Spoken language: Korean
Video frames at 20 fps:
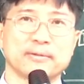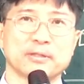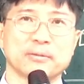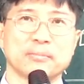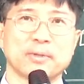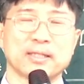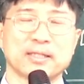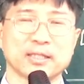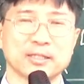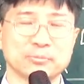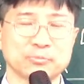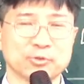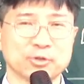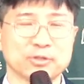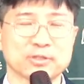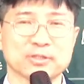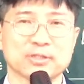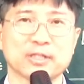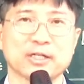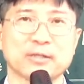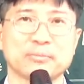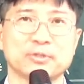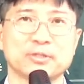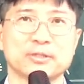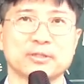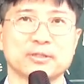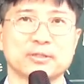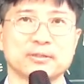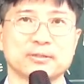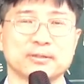그럼 하나님도 그
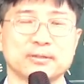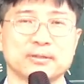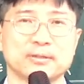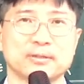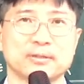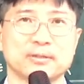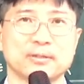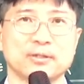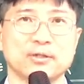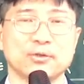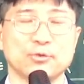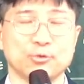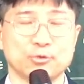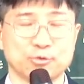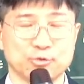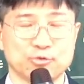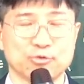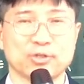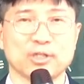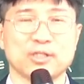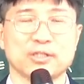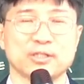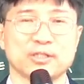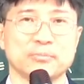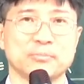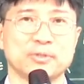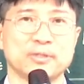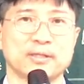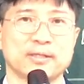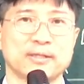사람을 우습게
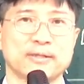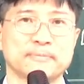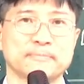얘기합니다.